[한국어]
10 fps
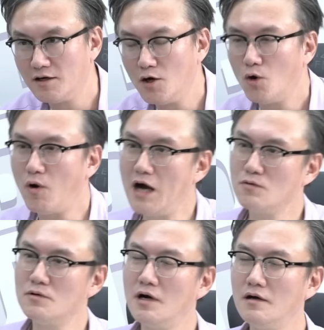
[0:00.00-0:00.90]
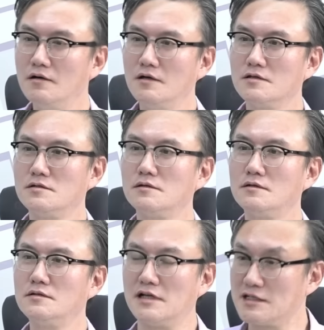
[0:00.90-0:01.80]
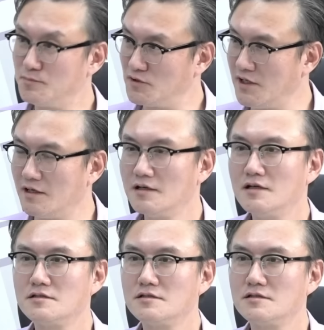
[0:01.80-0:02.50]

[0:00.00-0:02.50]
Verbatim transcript: 음. 황후가 저것들 라스푸틴이